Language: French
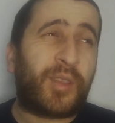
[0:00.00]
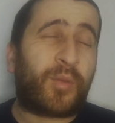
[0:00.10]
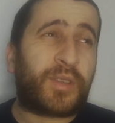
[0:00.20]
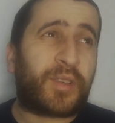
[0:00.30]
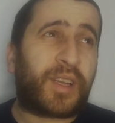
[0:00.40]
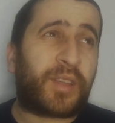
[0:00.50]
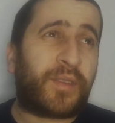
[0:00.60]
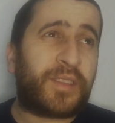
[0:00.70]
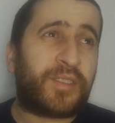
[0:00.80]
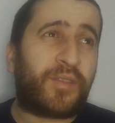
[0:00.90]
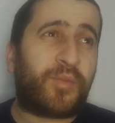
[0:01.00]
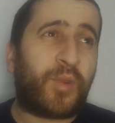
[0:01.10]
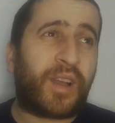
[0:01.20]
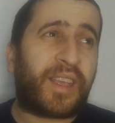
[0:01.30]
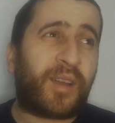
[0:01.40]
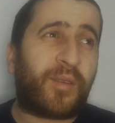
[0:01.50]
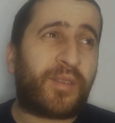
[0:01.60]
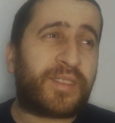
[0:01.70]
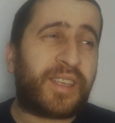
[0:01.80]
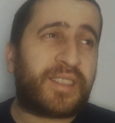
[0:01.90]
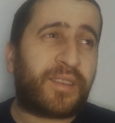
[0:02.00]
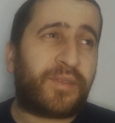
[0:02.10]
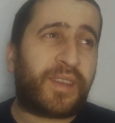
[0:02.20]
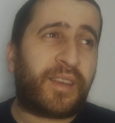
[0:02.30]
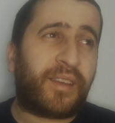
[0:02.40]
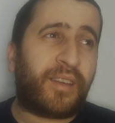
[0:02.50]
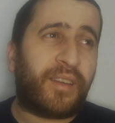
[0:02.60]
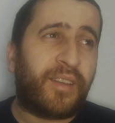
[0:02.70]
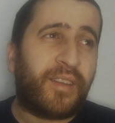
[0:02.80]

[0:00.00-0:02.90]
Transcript: 399 moins 47, ça fait, euh,